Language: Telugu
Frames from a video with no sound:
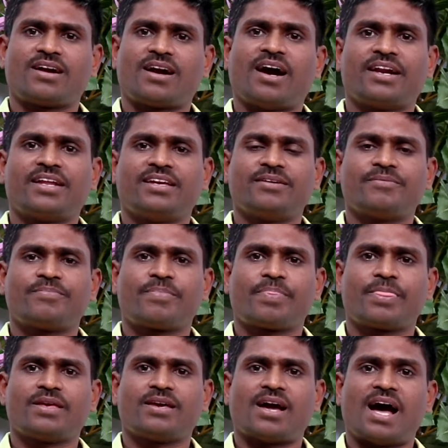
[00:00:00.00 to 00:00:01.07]
కానీ
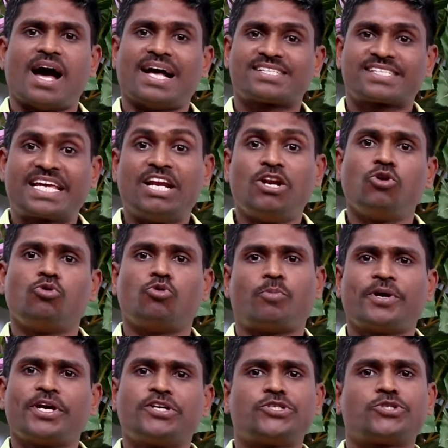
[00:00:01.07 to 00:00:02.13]
ఆ స్కిల్ను
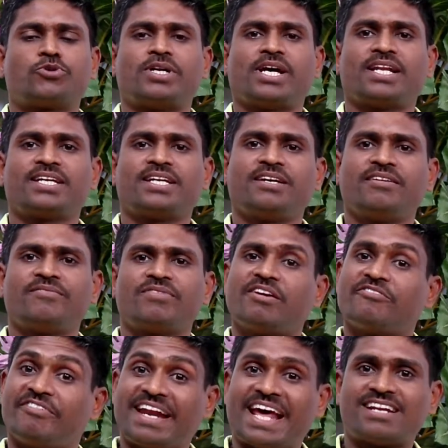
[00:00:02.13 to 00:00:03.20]
ఉపయోగించుకోవడానికి
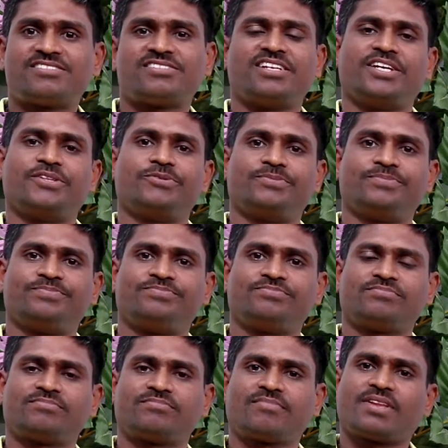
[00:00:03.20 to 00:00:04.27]
ఫినాన్స్ లేదు
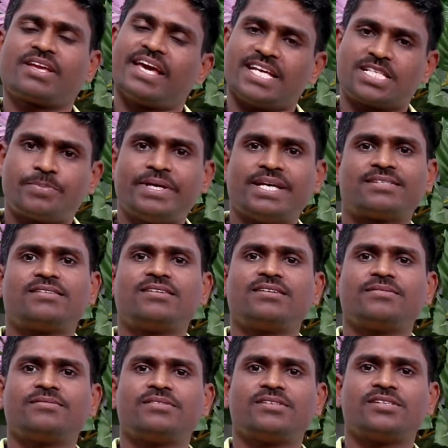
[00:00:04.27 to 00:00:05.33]
ఎస్బీఎస్
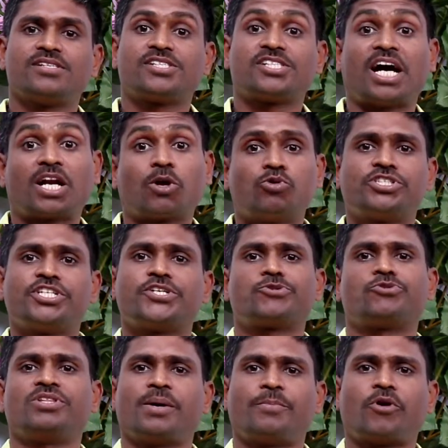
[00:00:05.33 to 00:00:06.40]
సార్ట్అవుట్
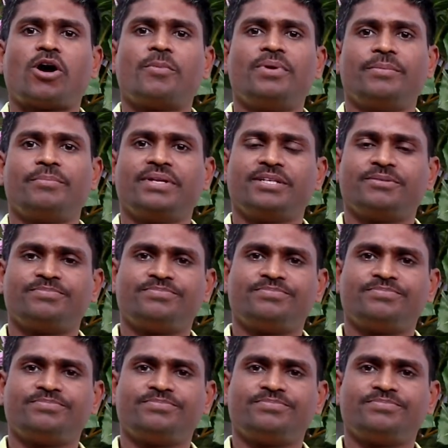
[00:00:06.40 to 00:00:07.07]
చేస్తుంది ఆ ప్రాబ్లమ్ని